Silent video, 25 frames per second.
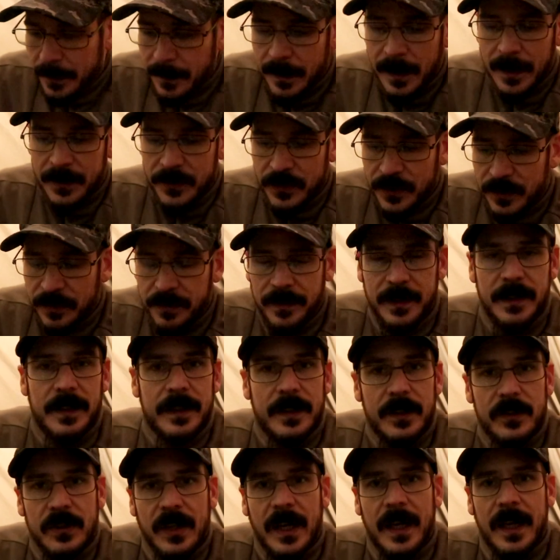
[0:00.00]
Hat sich viel
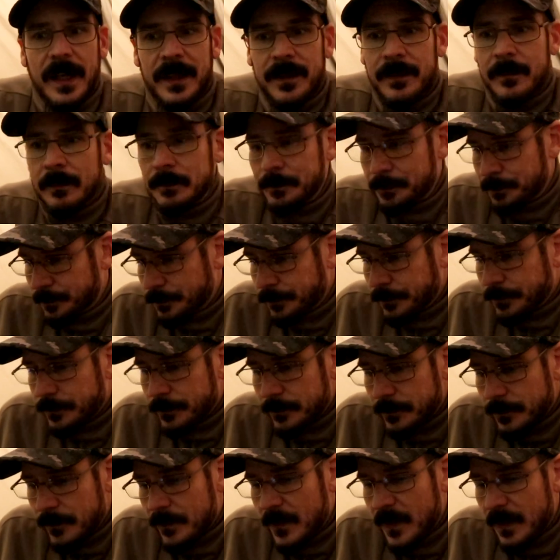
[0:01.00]
getan.
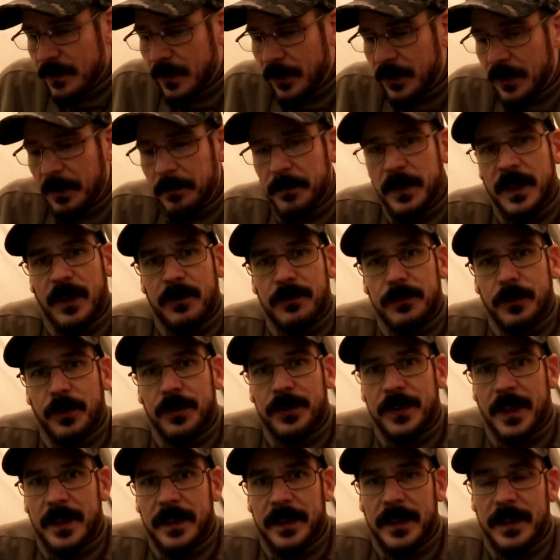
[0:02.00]
Das hat mich auf einen
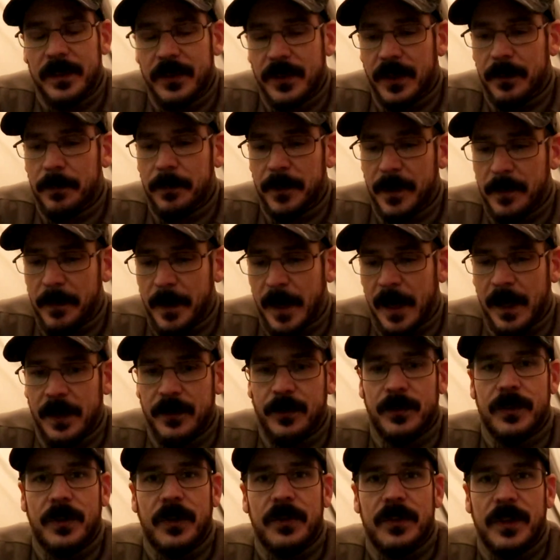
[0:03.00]
Nostalgietrip gebracht
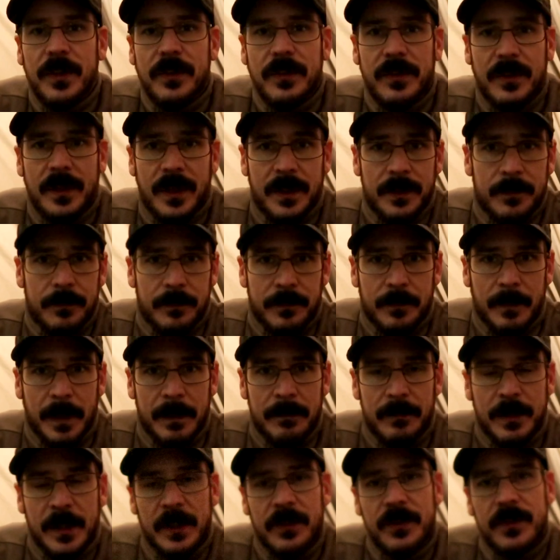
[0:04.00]
und das seht ihr dann in
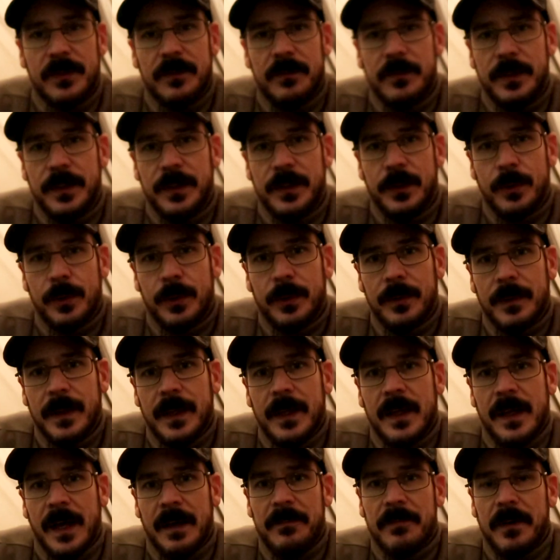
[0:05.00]
meinem nächsten Video.
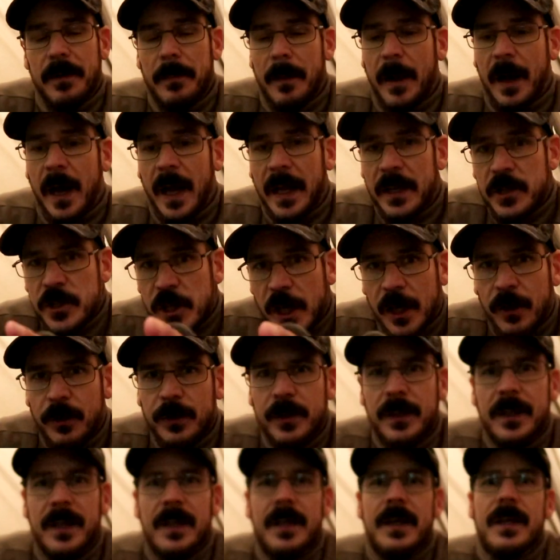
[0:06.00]
Einfach mal
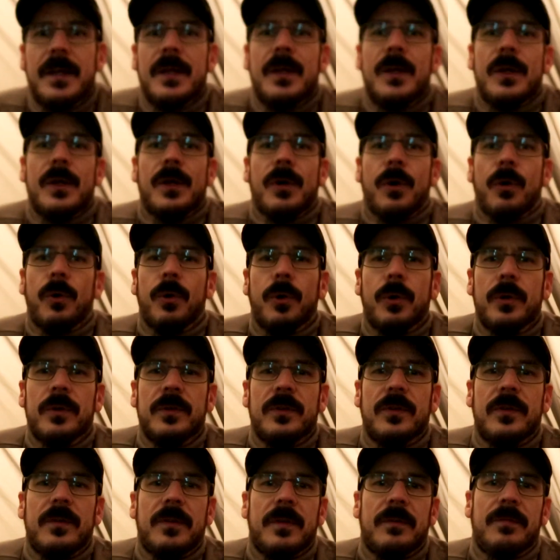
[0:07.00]
reinschauen.
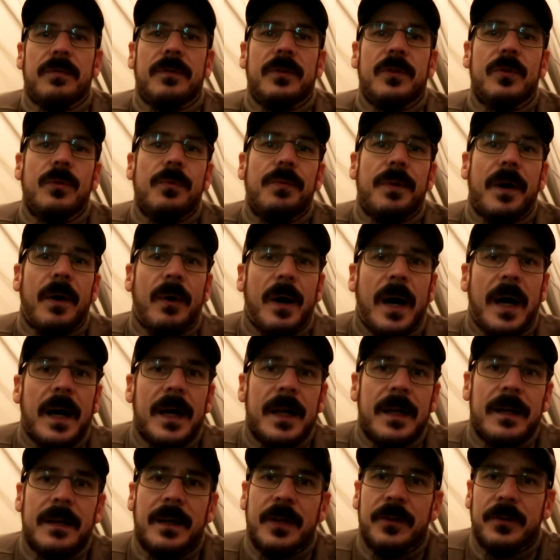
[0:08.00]
Und zu
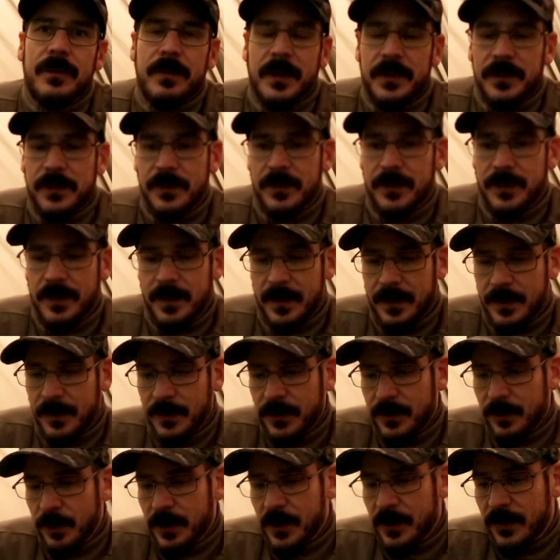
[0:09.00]
VA, also was
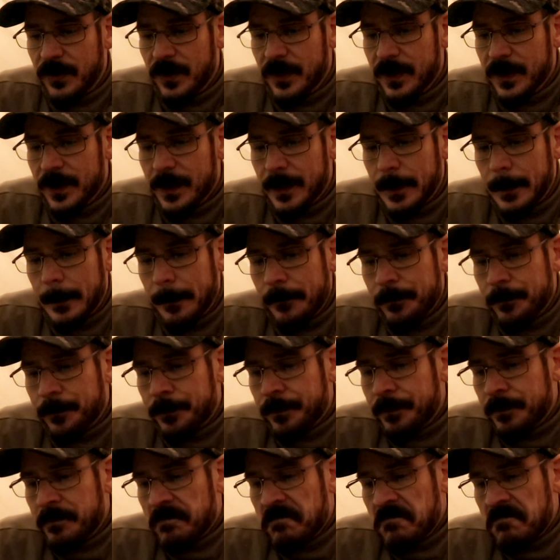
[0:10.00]
soll es hier
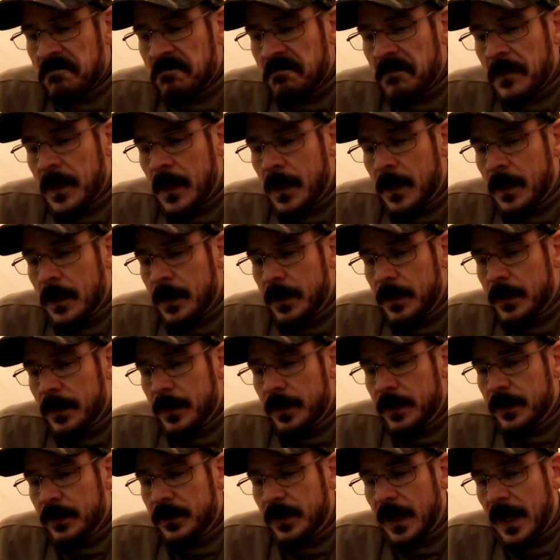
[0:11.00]

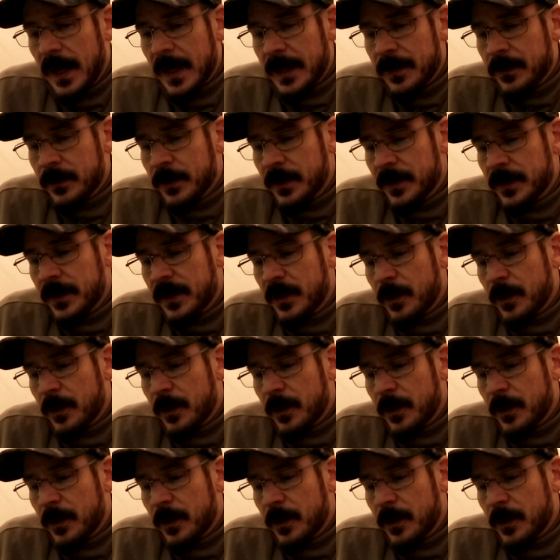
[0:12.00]
sagen oder in die